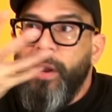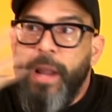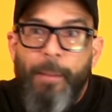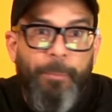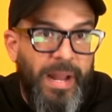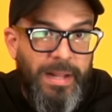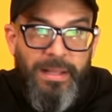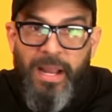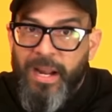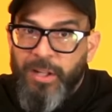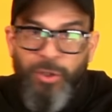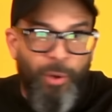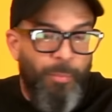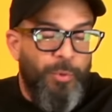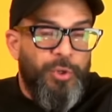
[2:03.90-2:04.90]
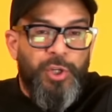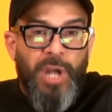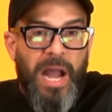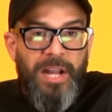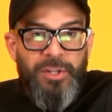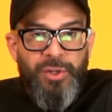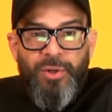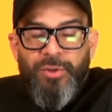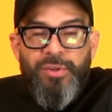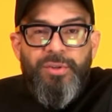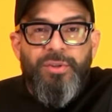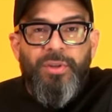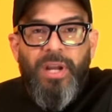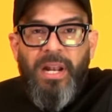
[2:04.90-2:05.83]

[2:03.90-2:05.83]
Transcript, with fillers: aprenden estos muchachos